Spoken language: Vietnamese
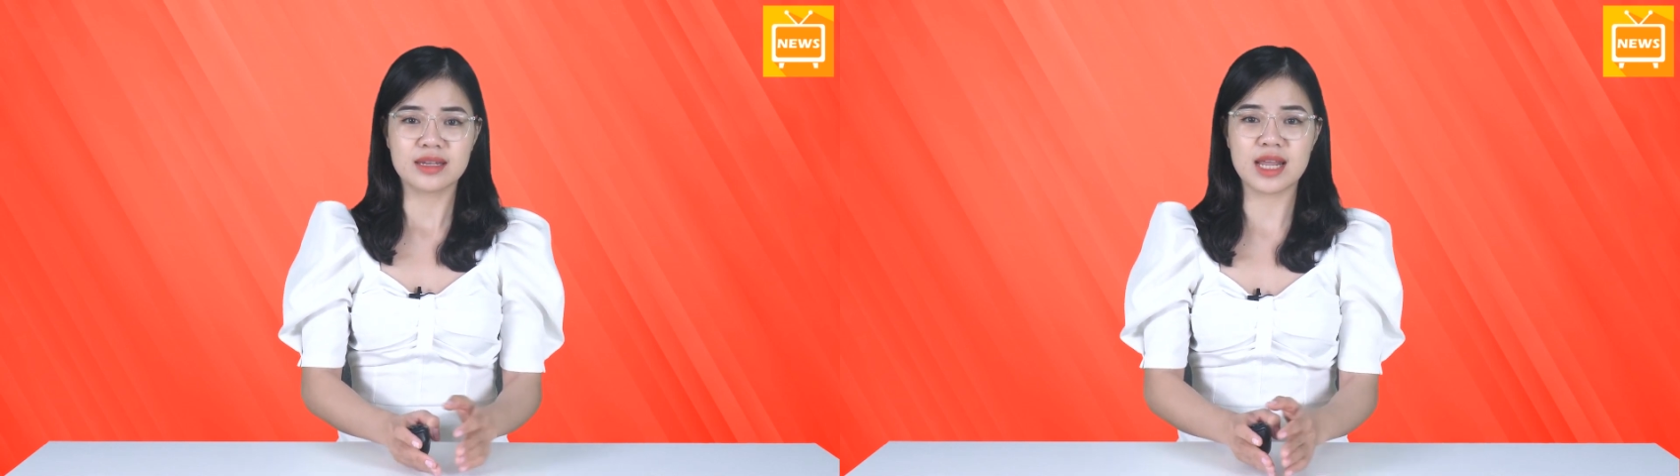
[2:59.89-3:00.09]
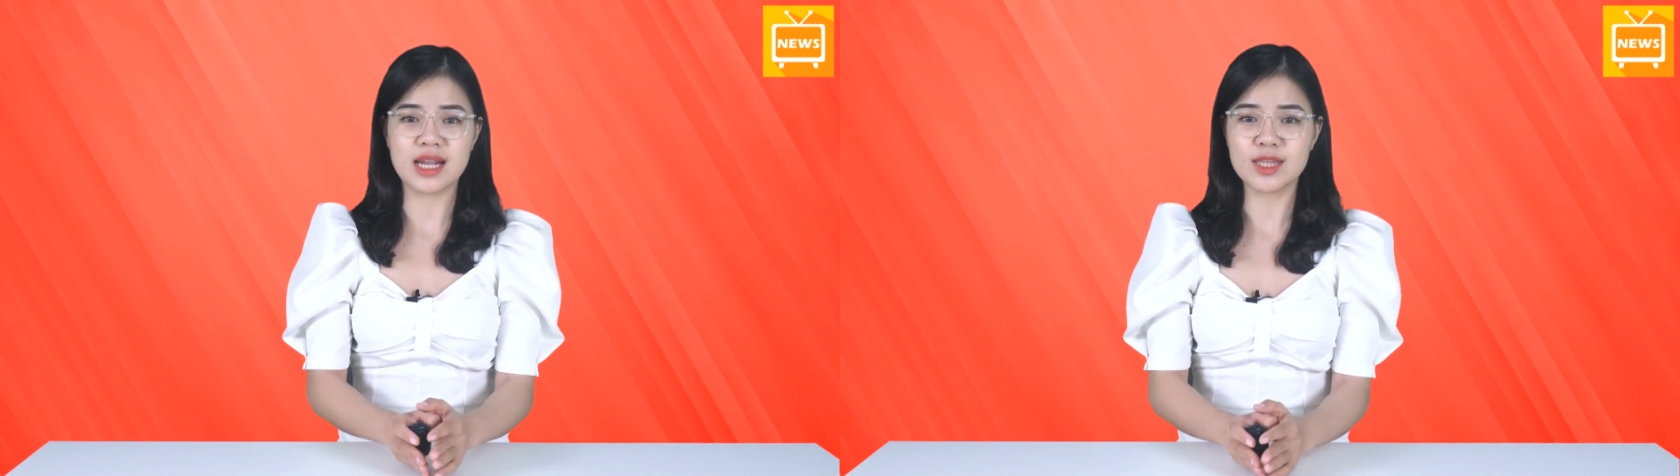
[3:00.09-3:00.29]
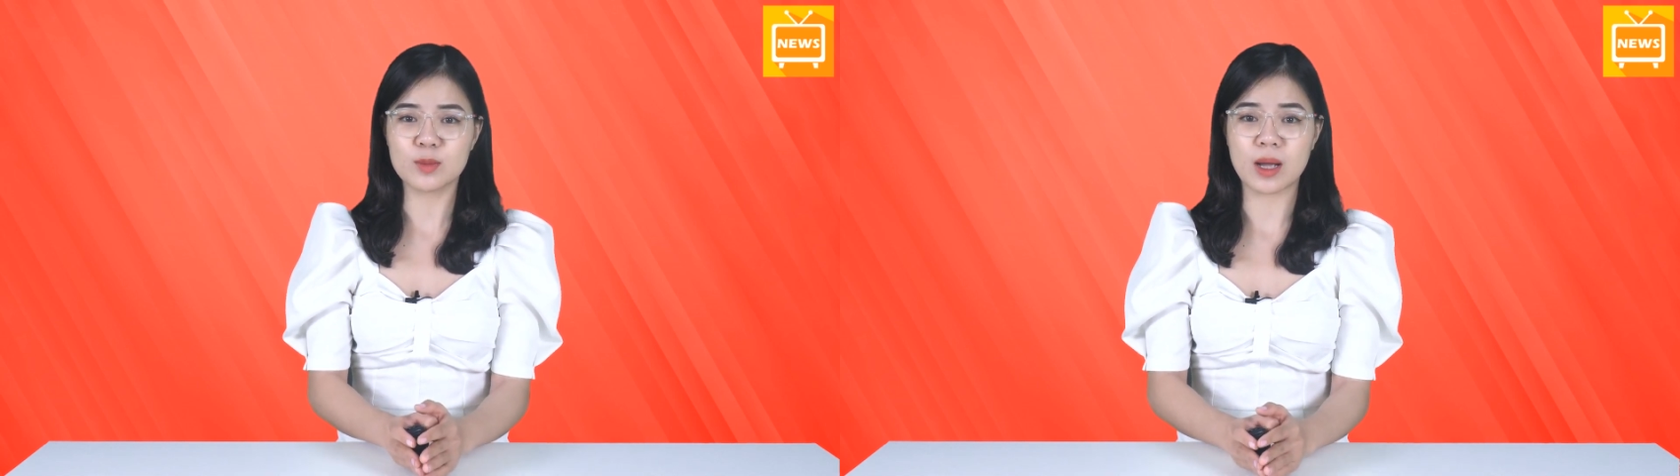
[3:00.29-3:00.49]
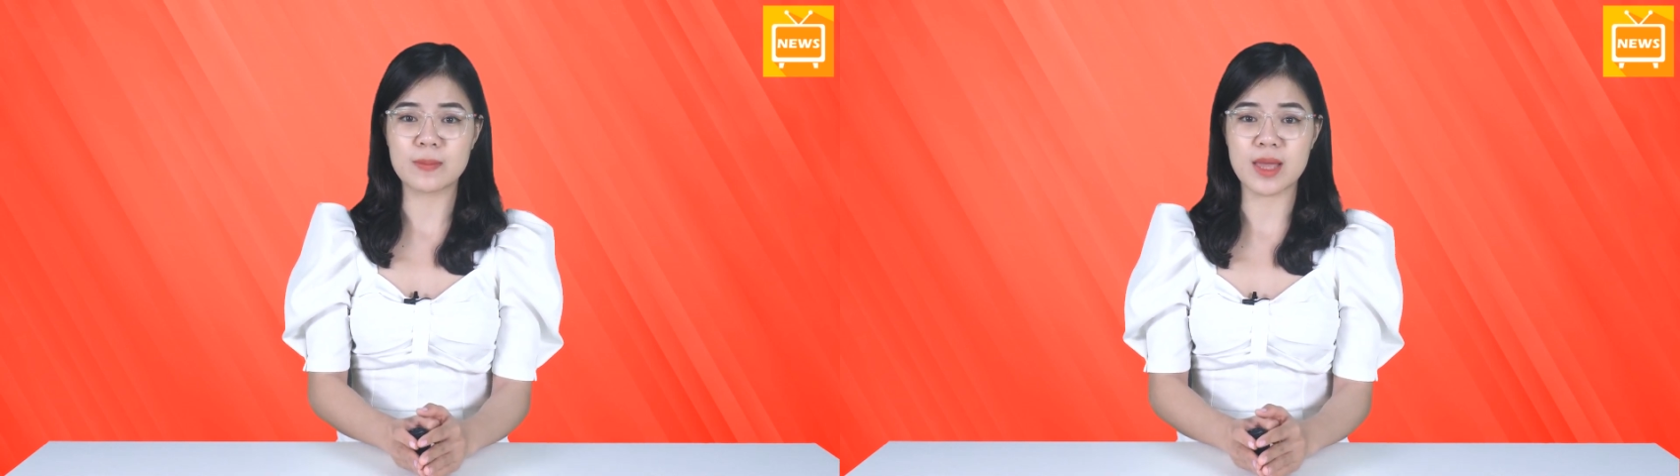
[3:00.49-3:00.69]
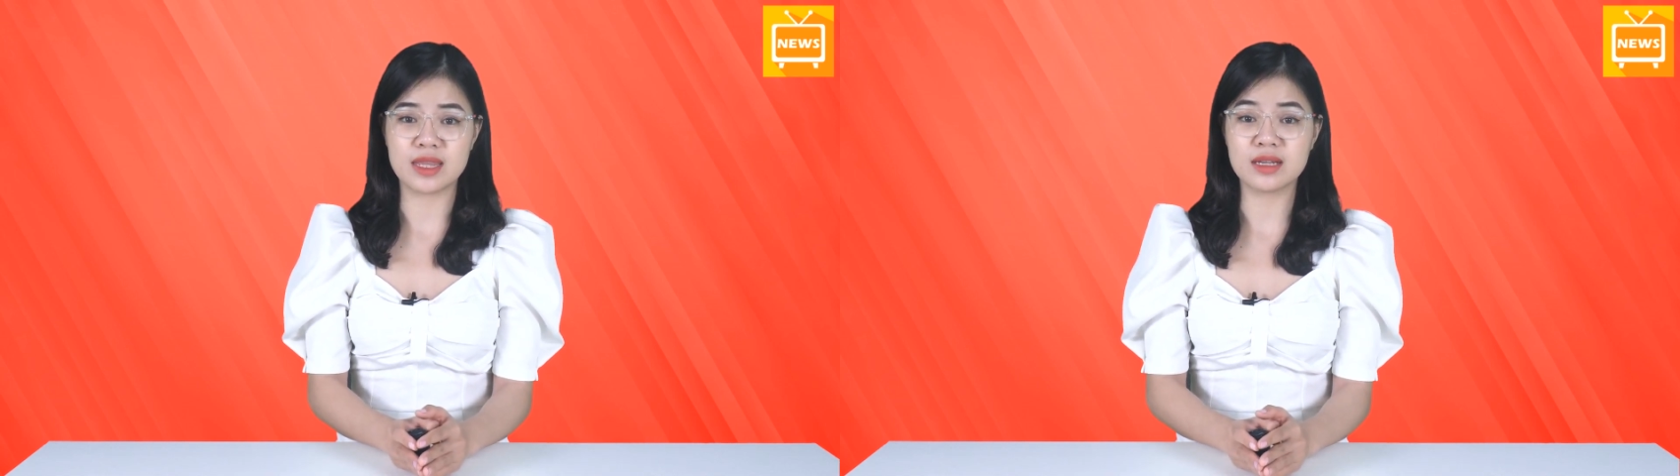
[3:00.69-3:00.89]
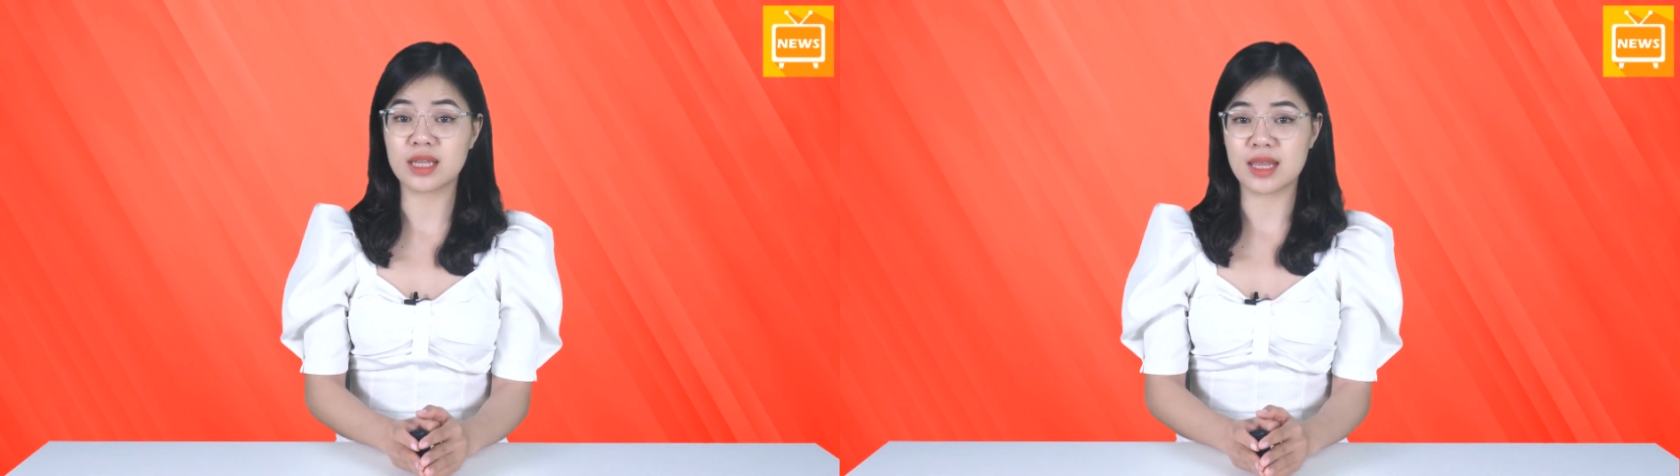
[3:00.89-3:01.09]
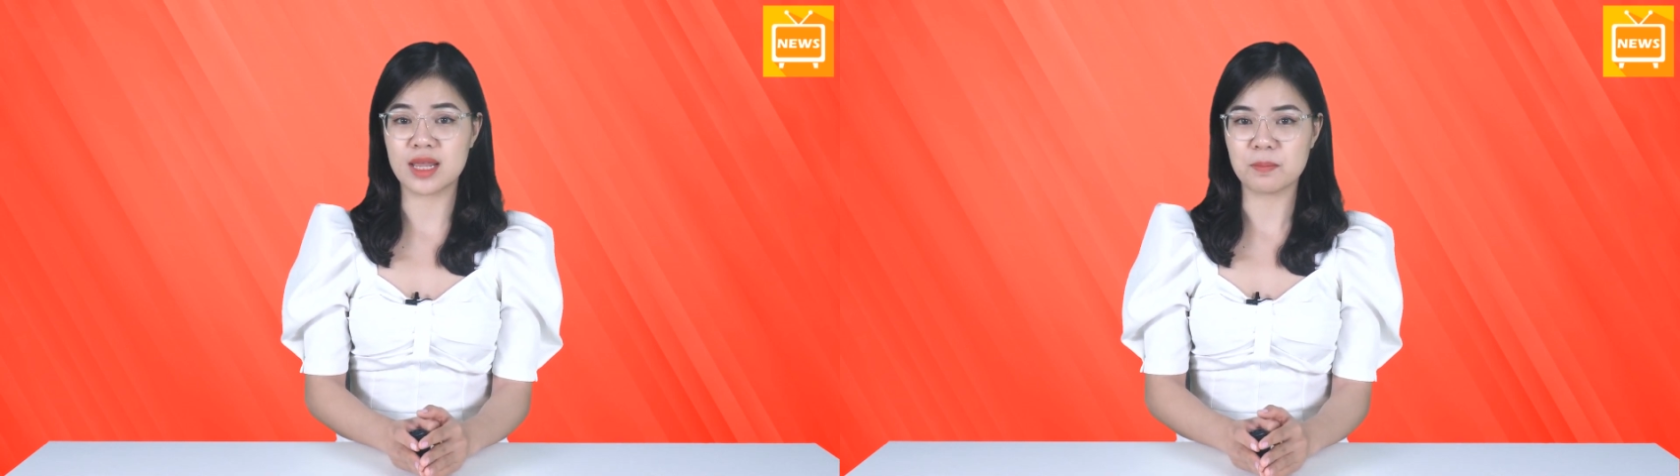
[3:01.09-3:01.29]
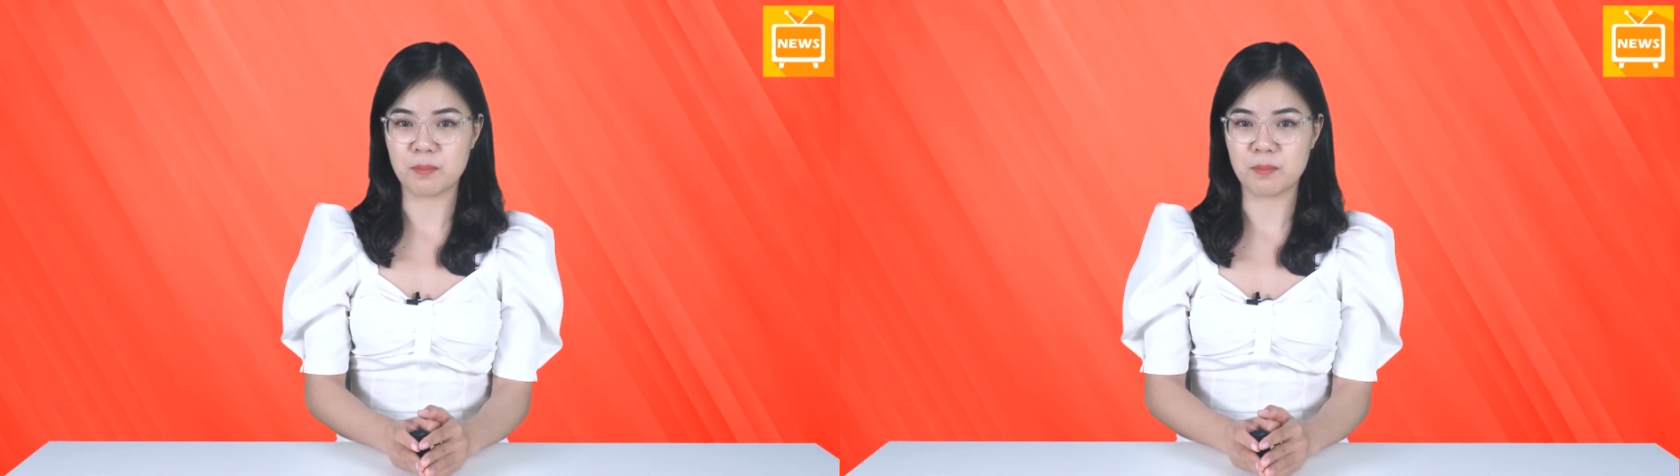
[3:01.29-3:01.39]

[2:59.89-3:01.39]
để liên tục cập nhật những tin tức